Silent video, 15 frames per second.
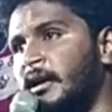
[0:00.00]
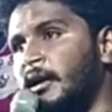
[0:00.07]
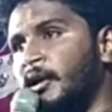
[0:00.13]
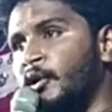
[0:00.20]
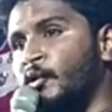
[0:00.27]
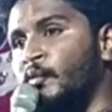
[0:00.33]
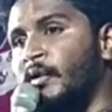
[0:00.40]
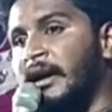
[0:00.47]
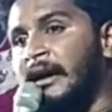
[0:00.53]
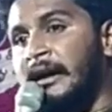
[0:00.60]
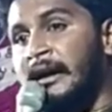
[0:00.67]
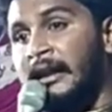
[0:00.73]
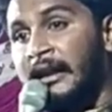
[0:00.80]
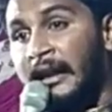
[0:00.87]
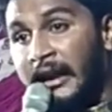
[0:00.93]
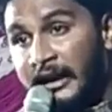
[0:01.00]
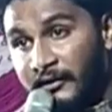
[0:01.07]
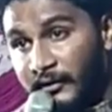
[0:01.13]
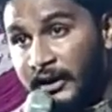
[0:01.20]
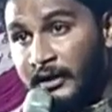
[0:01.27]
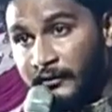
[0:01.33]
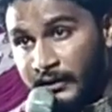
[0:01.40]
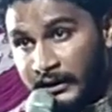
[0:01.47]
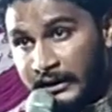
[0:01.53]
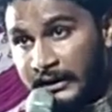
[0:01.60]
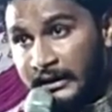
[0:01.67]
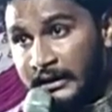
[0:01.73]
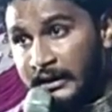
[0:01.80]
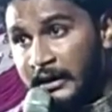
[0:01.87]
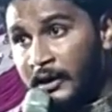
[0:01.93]
నువ్వెక్కడ నడవలేవని
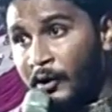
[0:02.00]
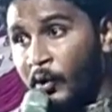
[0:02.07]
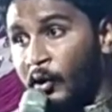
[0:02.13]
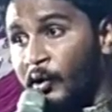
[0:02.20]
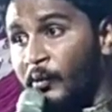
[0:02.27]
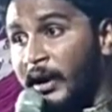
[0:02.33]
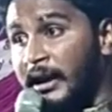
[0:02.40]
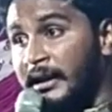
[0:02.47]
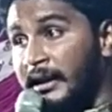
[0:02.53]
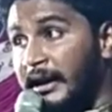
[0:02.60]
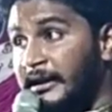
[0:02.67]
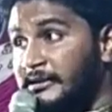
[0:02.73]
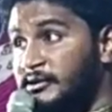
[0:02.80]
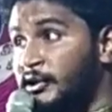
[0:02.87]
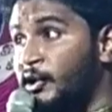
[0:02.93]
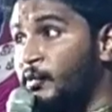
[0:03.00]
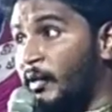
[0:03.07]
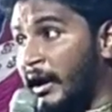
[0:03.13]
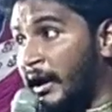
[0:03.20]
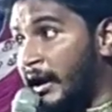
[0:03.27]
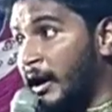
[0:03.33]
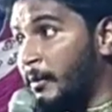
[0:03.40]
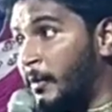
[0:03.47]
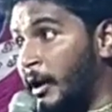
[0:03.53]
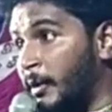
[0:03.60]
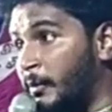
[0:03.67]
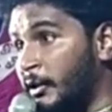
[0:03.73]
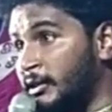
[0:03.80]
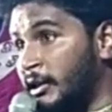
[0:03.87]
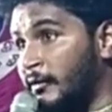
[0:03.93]
ఒకవేళ నడిస్తే నువ్వెక్కడ
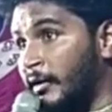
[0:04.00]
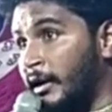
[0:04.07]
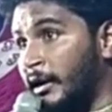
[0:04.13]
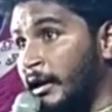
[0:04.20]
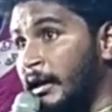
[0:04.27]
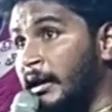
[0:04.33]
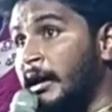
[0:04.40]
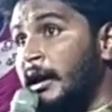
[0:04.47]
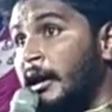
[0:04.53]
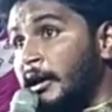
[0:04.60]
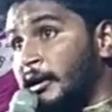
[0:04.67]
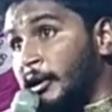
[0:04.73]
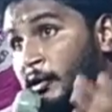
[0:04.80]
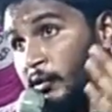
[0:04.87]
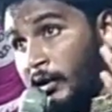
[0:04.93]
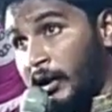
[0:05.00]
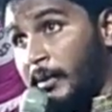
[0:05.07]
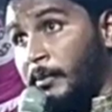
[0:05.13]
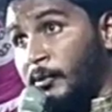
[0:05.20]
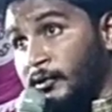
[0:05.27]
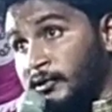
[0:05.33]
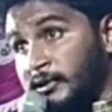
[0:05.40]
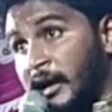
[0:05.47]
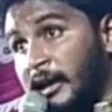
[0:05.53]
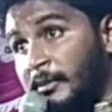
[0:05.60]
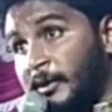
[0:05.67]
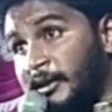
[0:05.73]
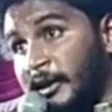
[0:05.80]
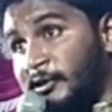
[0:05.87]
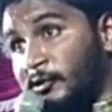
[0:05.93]
పడిపోతావని నిన్ను నా భుజాల
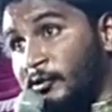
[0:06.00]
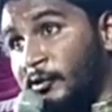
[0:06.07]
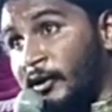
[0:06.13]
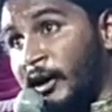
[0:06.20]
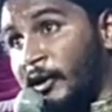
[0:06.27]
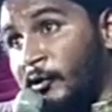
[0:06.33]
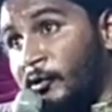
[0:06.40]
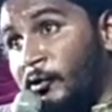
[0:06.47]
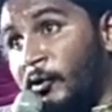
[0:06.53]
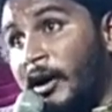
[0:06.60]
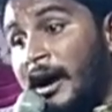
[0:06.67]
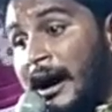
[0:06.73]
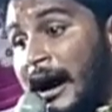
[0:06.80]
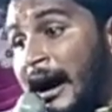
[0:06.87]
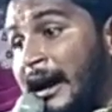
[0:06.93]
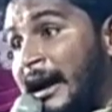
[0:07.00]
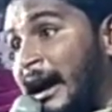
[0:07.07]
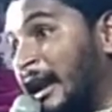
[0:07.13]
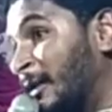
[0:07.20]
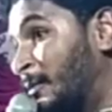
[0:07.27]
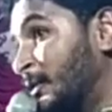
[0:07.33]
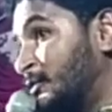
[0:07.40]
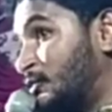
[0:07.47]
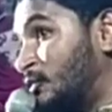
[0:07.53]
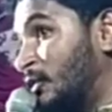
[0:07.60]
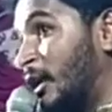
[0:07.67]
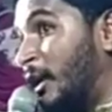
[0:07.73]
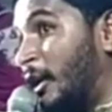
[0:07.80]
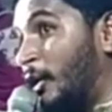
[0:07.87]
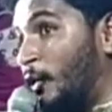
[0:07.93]
మీద ఎత్తుకున్నాను ఆ కనిపిస్తున్న
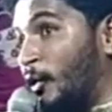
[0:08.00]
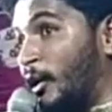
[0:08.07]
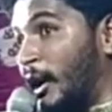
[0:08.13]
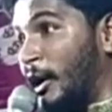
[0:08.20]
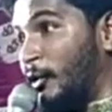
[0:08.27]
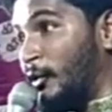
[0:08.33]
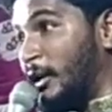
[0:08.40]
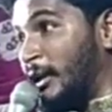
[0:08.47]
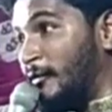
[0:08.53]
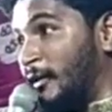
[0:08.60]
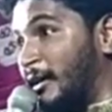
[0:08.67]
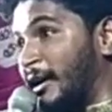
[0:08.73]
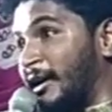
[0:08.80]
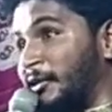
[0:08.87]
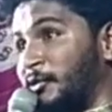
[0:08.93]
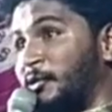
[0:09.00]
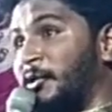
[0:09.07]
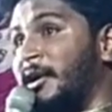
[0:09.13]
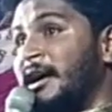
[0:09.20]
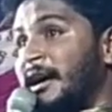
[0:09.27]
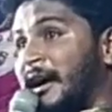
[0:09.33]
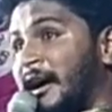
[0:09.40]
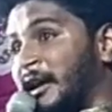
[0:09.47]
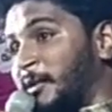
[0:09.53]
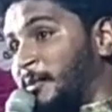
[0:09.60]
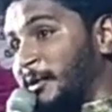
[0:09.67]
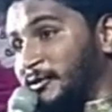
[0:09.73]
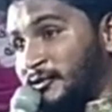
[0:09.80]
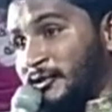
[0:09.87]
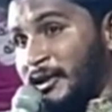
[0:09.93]
రెండు కాళ్ళు నీవి కాదు
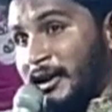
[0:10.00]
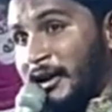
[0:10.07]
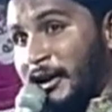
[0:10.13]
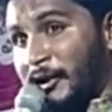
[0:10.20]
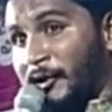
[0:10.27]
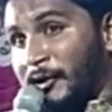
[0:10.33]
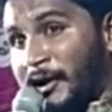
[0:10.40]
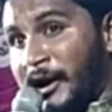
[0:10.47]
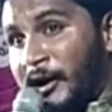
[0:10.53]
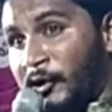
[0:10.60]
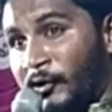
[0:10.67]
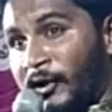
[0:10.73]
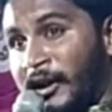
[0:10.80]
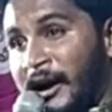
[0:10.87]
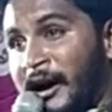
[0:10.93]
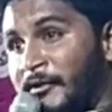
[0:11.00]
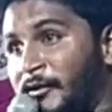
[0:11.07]
కనిపిస్తున్న రెండు కాళ్ళు నావి